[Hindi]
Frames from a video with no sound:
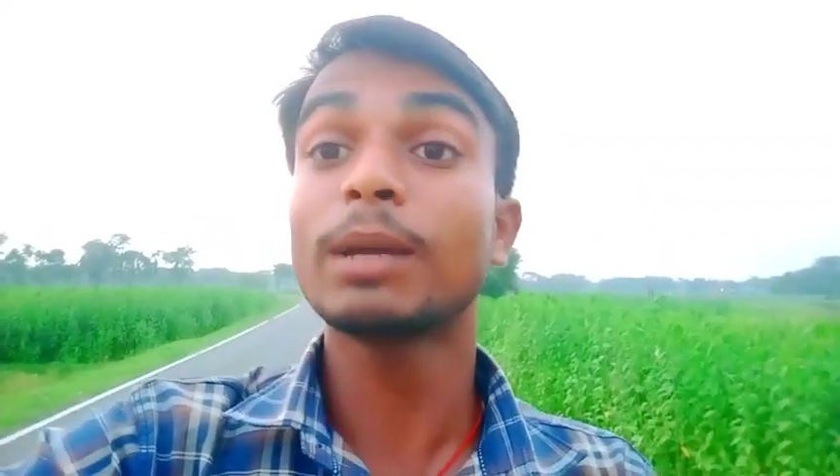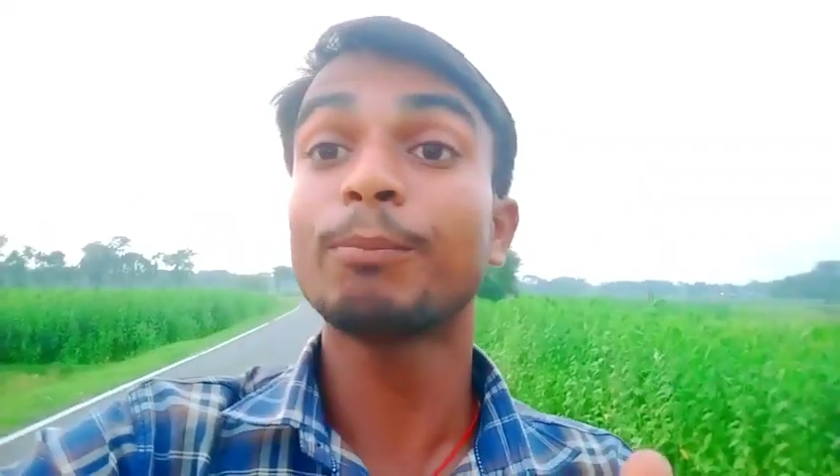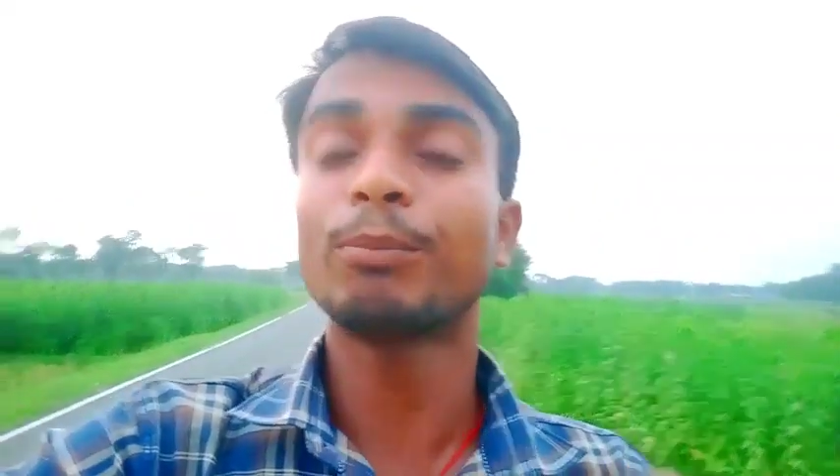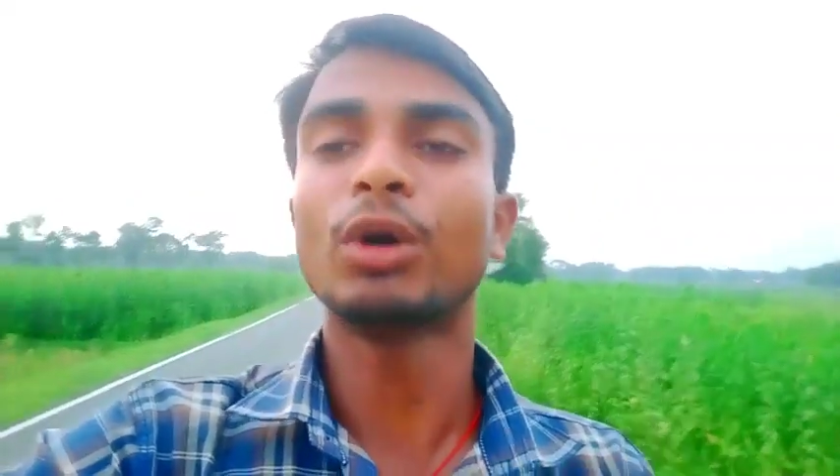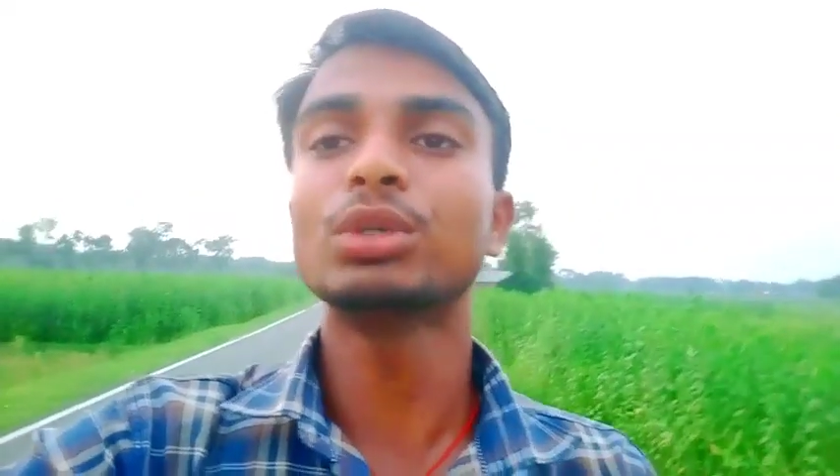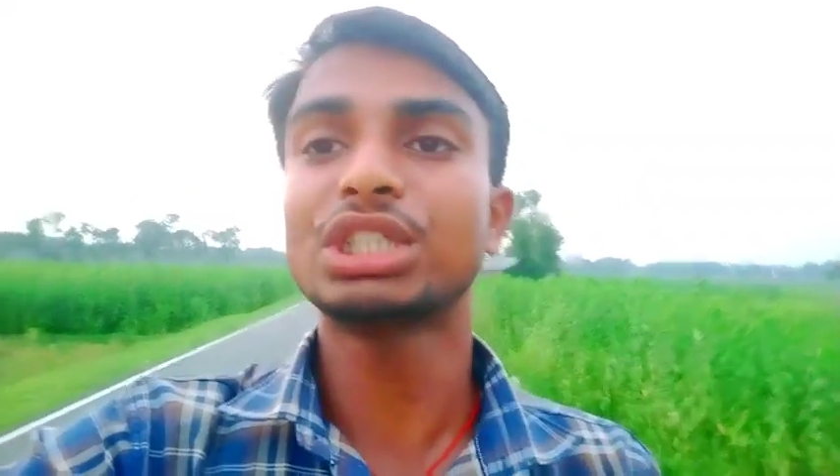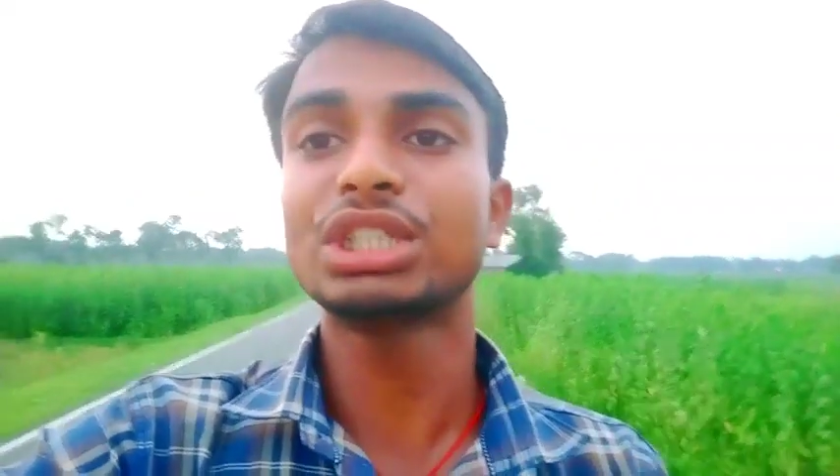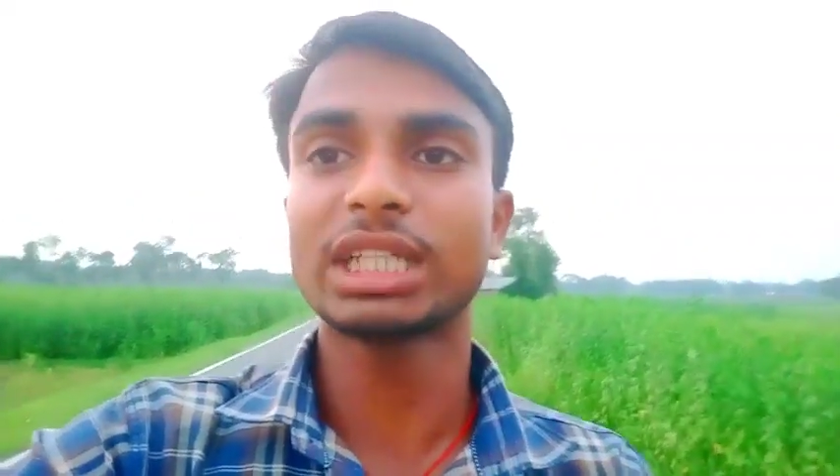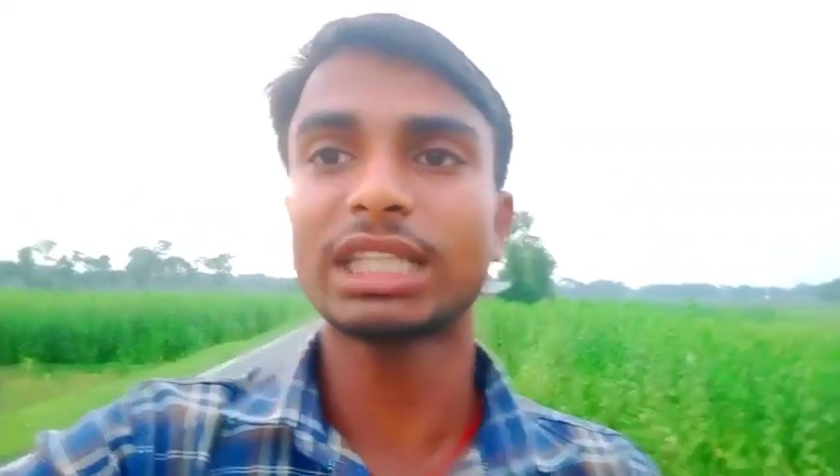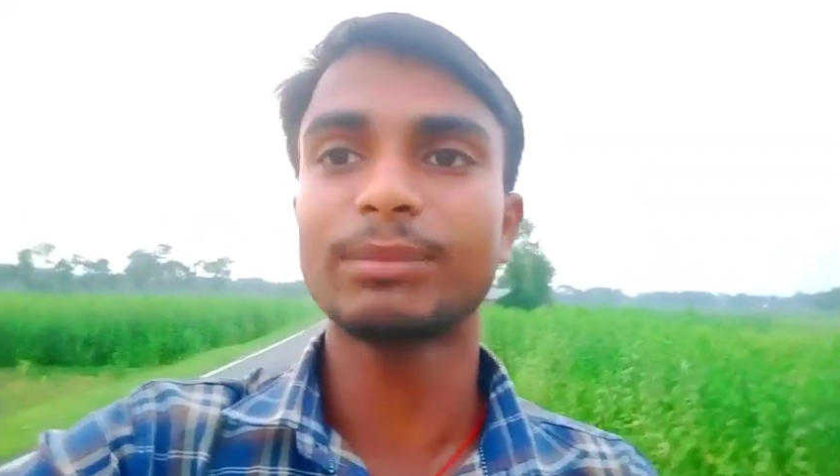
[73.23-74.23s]
बहुत ही
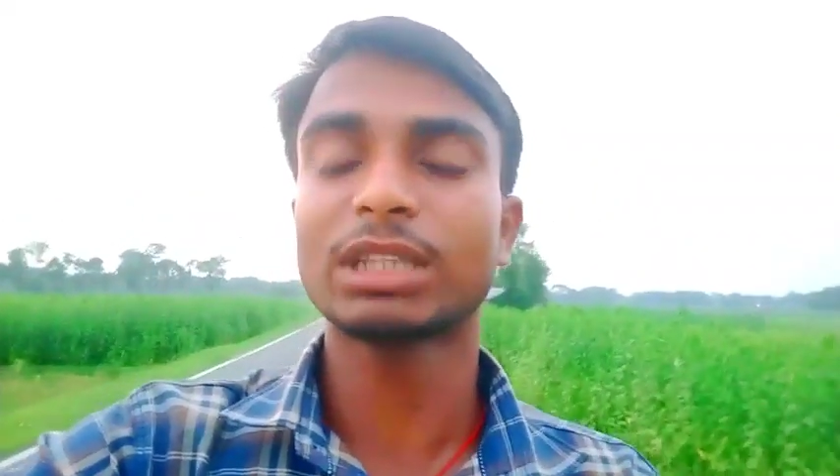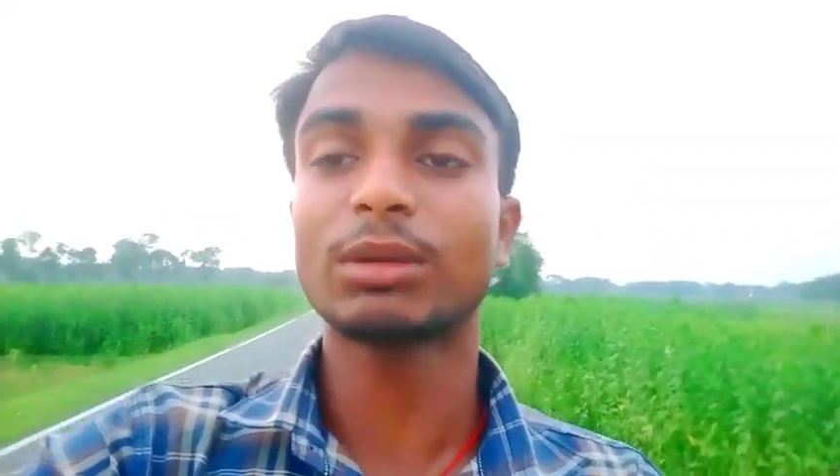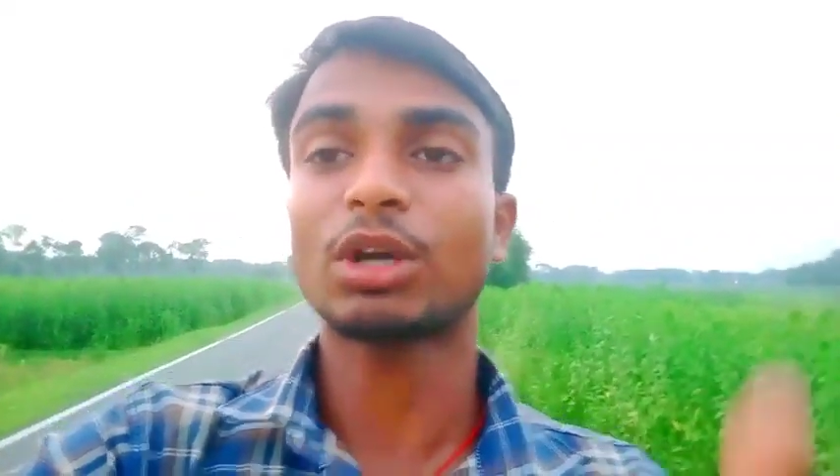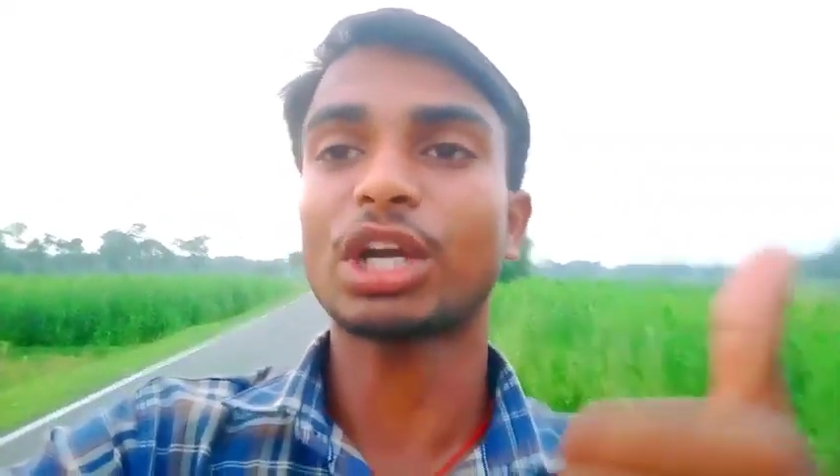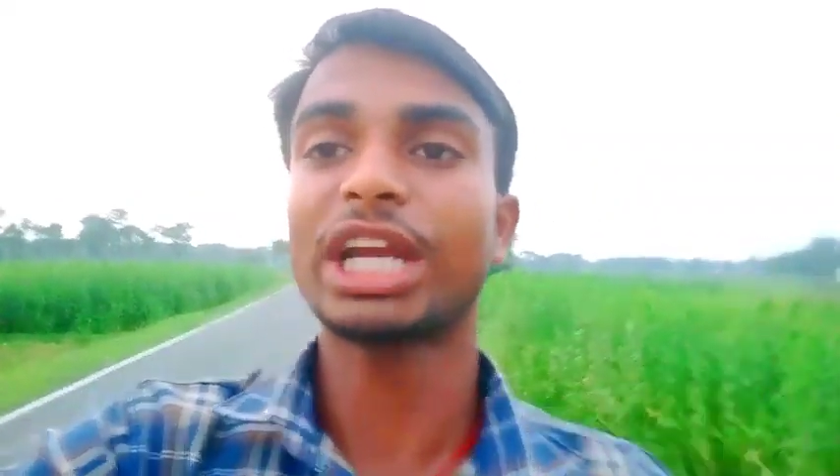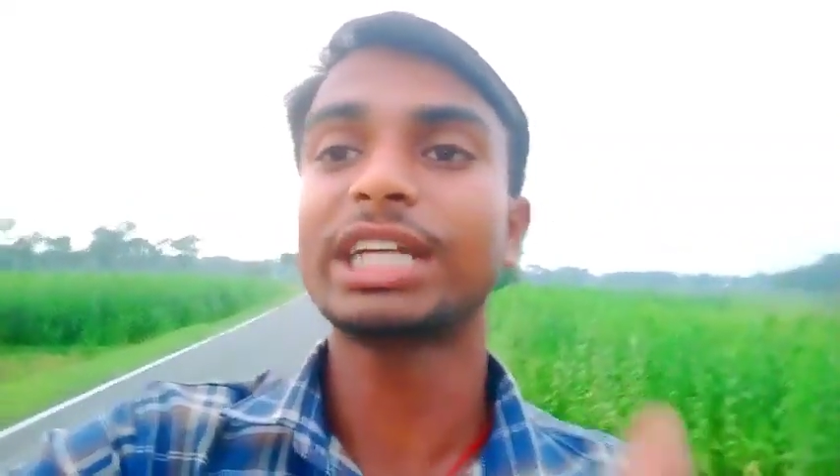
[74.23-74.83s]
ज़्यादा मतलब करेंट